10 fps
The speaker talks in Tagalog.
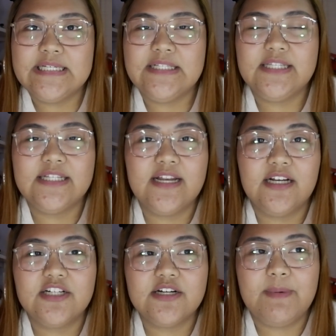hindi
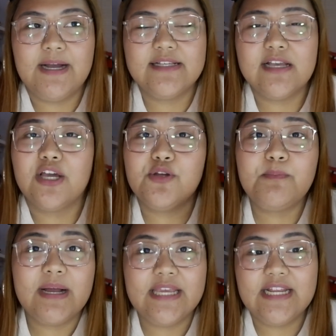talaga siya bagay sa akin. Yung
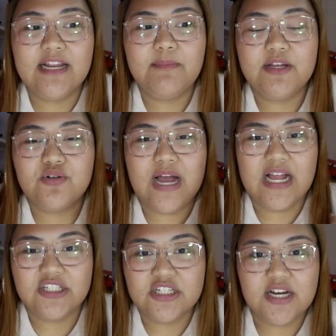pangkilay, medyo
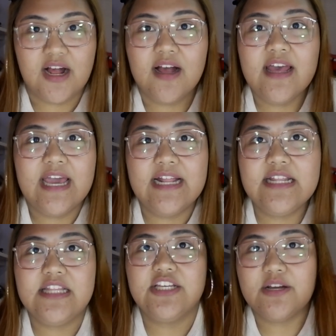ashy siya. And
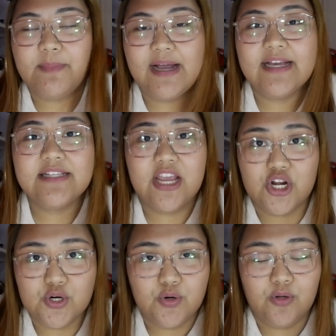hindi siya bagay sa
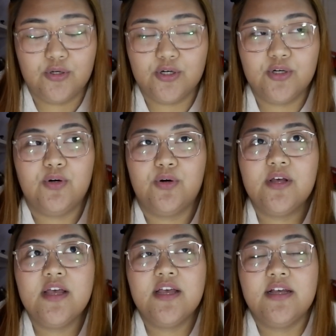hair color ko.
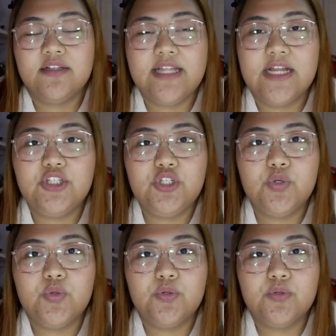Then,
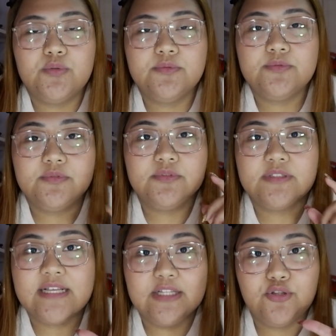yung
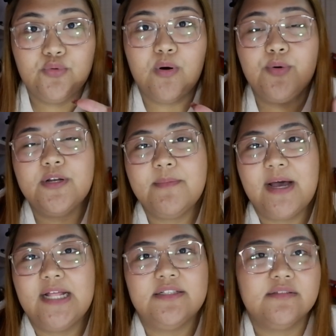duo
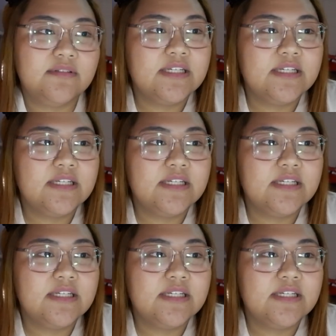naman,